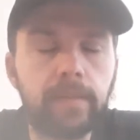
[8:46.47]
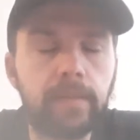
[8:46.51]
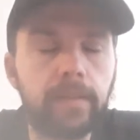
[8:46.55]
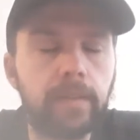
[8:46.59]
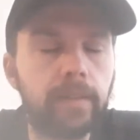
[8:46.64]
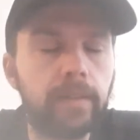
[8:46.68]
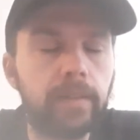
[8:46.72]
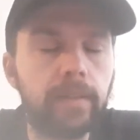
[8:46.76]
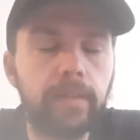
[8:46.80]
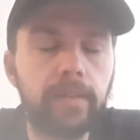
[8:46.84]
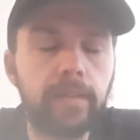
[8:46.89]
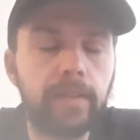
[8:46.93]

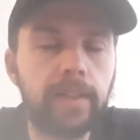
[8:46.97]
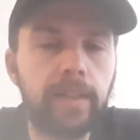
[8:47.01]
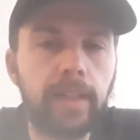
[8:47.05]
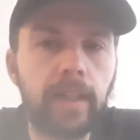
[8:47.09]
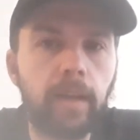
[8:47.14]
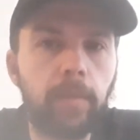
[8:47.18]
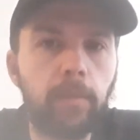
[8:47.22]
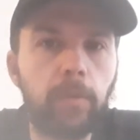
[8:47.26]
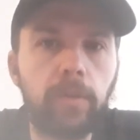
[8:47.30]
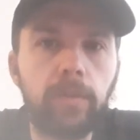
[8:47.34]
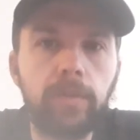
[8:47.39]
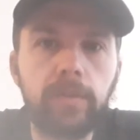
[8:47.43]
Euh,
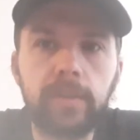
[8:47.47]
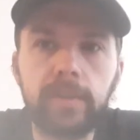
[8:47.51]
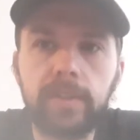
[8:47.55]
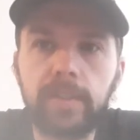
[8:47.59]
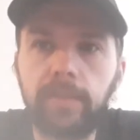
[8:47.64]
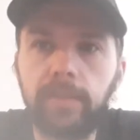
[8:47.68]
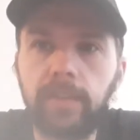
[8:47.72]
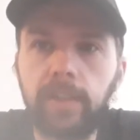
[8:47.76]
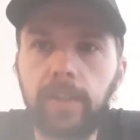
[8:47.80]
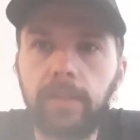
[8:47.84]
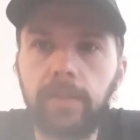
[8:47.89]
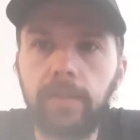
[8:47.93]
clairement,
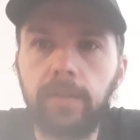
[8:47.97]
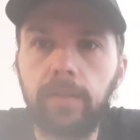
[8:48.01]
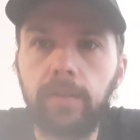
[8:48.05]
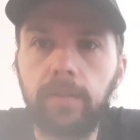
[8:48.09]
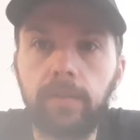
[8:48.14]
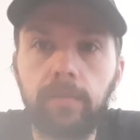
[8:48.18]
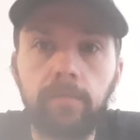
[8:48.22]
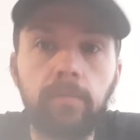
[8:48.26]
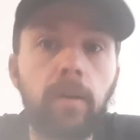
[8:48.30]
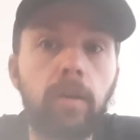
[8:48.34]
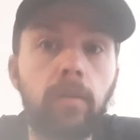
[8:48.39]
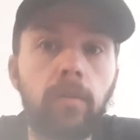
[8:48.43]
ça va
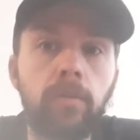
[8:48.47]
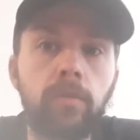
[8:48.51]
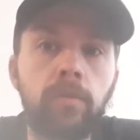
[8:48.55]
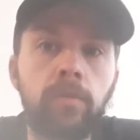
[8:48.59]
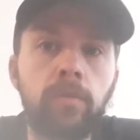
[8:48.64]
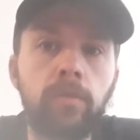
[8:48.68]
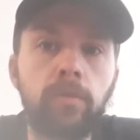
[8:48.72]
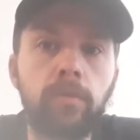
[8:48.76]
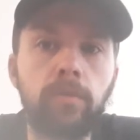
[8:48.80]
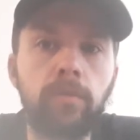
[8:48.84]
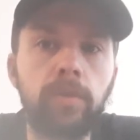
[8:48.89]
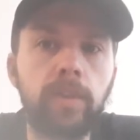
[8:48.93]
être, bah,
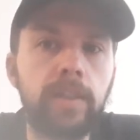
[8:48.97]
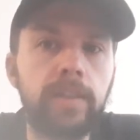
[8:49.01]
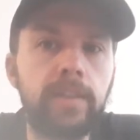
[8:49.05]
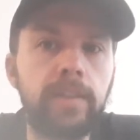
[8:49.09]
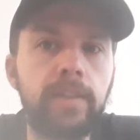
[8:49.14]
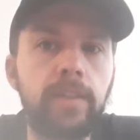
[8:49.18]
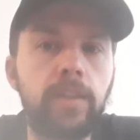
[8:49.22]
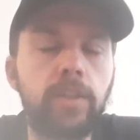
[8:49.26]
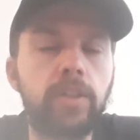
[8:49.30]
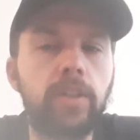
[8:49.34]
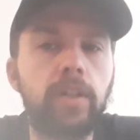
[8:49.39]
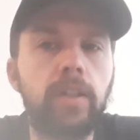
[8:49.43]
on, l'a dit
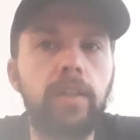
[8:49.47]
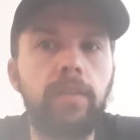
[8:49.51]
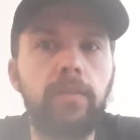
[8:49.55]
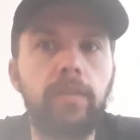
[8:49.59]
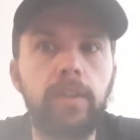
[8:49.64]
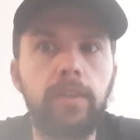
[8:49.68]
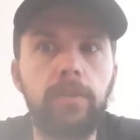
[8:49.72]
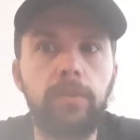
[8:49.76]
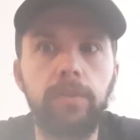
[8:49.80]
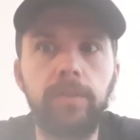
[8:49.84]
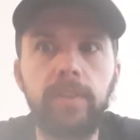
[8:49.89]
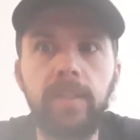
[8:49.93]
déjà, hein, il va
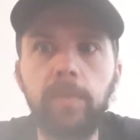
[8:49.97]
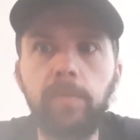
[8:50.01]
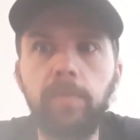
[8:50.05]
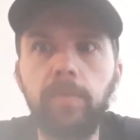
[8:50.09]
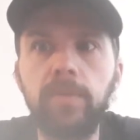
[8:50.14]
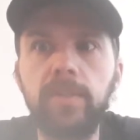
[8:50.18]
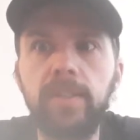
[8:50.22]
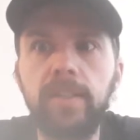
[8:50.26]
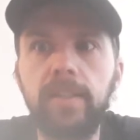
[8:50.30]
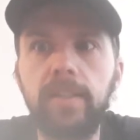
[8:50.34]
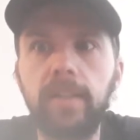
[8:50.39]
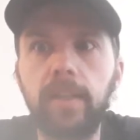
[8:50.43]
être le
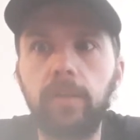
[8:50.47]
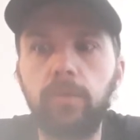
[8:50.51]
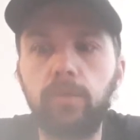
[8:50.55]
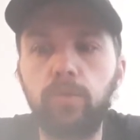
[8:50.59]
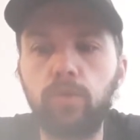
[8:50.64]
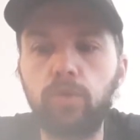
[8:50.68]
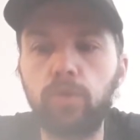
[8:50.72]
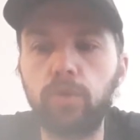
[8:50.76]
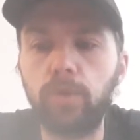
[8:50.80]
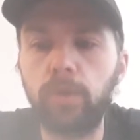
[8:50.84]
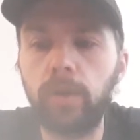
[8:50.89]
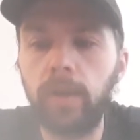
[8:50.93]
dépositaire
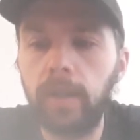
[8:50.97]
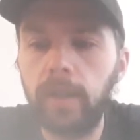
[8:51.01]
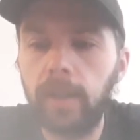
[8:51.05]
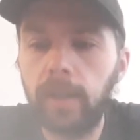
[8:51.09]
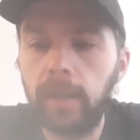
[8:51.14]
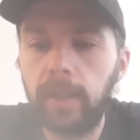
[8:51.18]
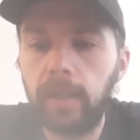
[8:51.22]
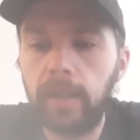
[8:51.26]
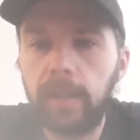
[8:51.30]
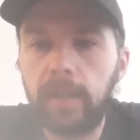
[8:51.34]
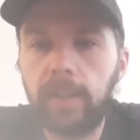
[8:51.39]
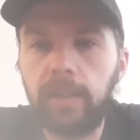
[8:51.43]
du jeu,
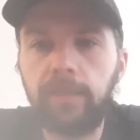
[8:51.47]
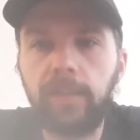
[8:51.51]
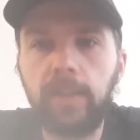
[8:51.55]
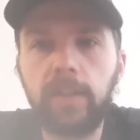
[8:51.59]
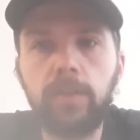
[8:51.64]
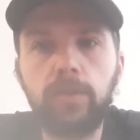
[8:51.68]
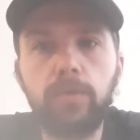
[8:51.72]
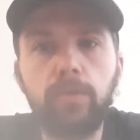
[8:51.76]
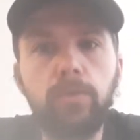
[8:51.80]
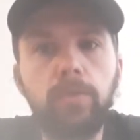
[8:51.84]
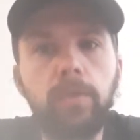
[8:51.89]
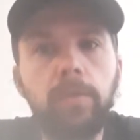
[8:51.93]
il va
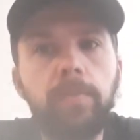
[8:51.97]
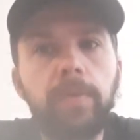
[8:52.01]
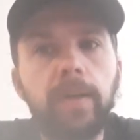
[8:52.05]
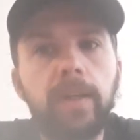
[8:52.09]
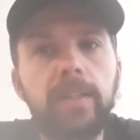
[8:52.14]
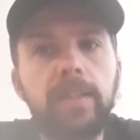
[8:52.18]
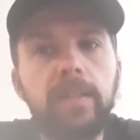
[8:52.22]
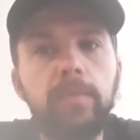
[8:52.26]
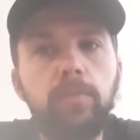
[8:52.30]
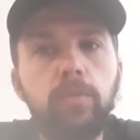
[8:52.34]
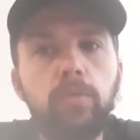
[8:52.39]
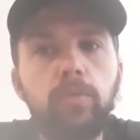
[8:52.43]
être celui par
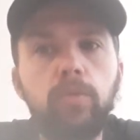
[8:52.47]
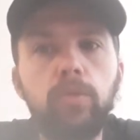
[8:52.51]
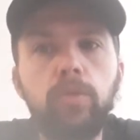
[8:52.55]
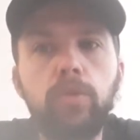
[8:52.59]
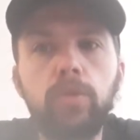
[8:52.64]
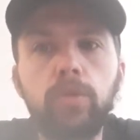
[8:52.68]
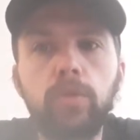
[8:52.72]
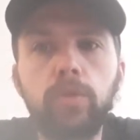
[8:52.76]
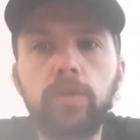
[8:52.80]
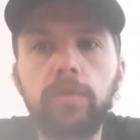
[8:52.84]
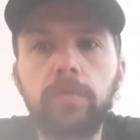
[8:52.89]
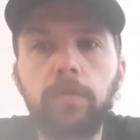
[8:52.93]
qui beaucoup de
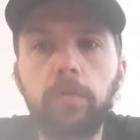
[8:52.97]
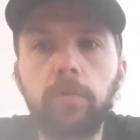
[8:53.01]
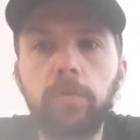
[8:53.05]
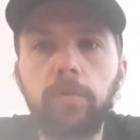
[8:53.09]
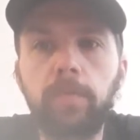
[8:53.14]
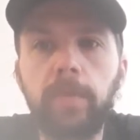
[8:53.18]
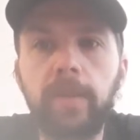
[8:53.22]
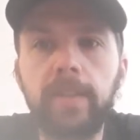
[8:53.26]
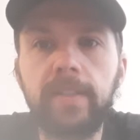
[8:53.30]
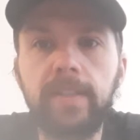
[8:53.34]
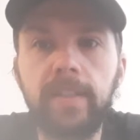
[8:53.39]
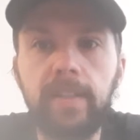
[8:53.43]
choses vont se
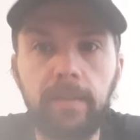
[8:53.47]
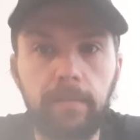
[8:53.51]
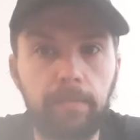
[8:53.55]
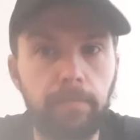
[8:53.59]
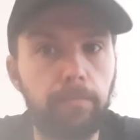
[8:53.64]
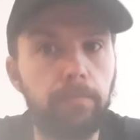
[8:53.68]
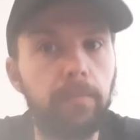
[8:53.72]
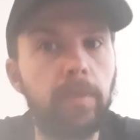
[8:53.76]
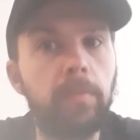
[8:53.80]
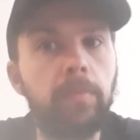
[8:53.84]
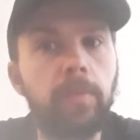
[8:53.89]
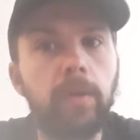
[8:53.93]
passer,
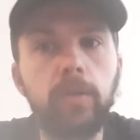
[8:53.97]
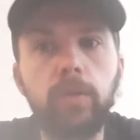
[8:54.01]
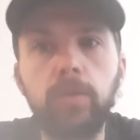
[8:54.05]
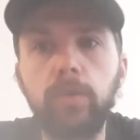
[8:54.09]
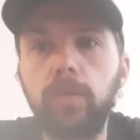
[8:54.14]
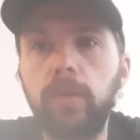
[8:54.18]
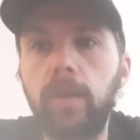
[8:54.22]
mais pas que.